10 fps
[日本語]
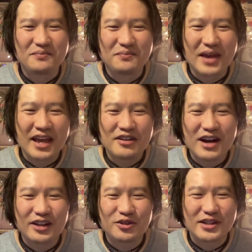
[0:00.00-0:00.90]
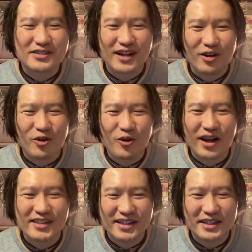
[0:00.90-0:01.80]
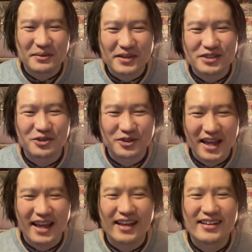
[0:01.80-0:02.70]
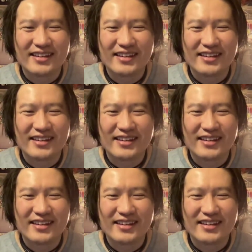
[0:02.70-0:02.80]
メールアドレスが公開されてますので、